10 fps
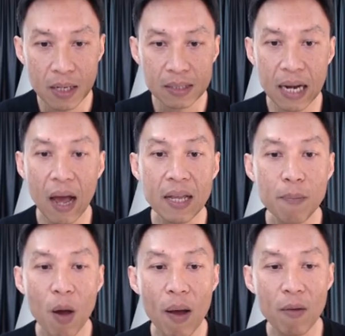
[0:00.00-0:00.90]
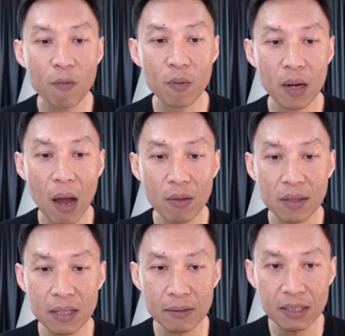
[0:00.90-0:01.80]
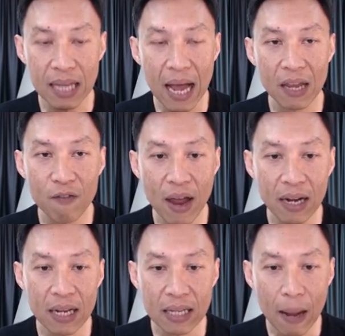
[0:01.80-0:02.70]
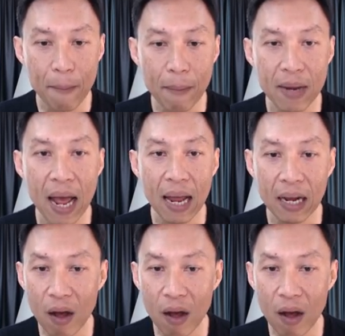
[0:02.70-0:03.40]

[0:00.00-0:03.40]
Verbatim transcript: เสร็จแล้วเขาจะบอกว่าเราจะสร้างอีเวนต์เนี่ยจะทำแบบไหน